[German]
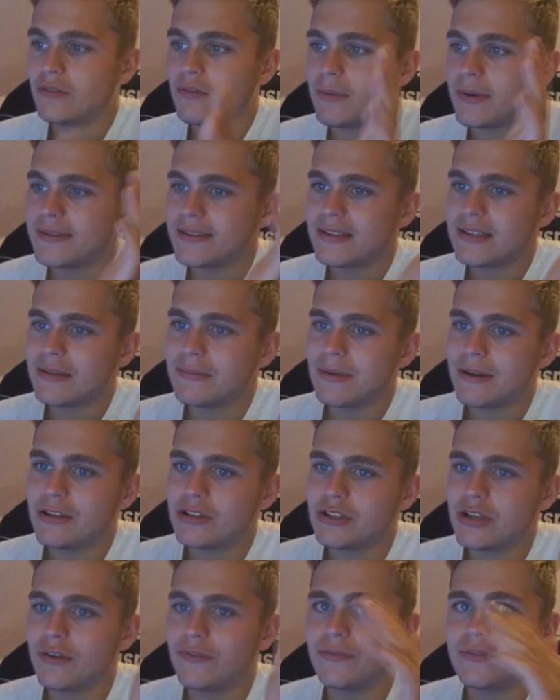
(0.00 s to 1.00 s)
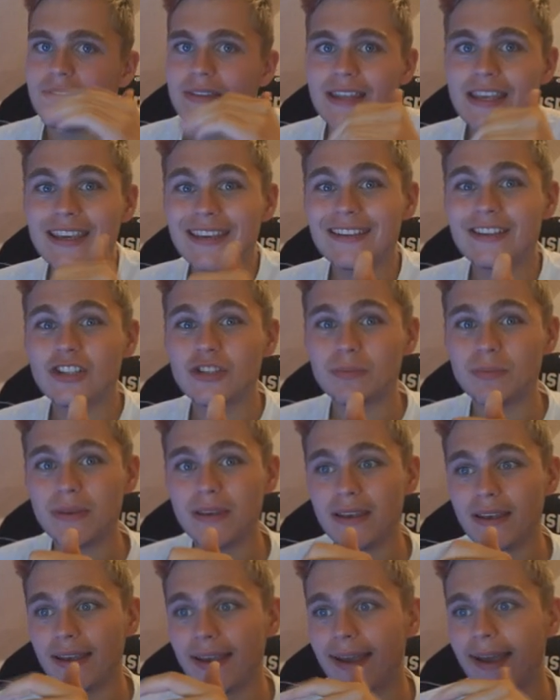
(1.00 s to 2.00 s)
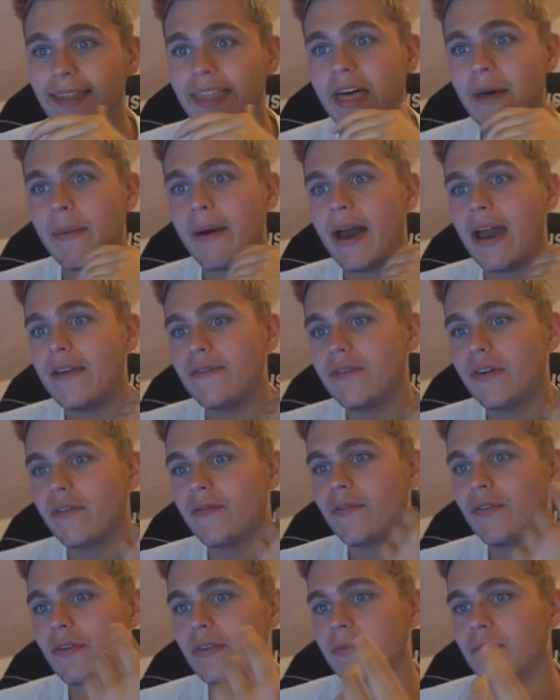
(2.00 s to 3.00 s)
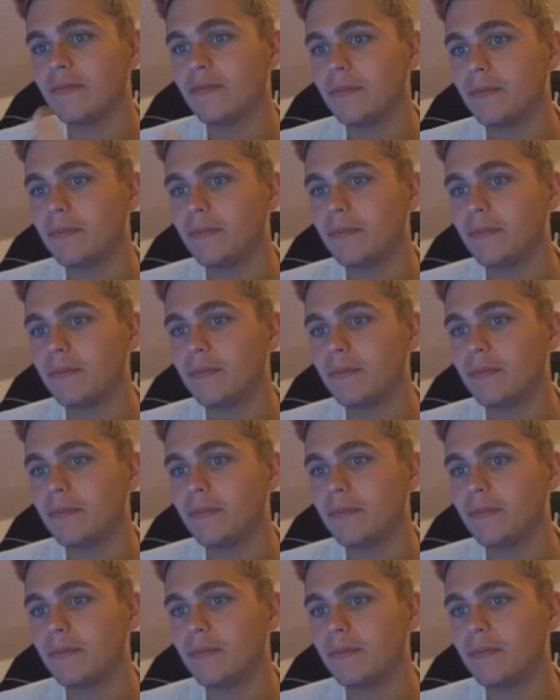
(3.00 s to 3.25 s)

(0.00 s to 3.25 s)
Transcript: wo man seine Mannschaft nicht spielen kann, aber einfach von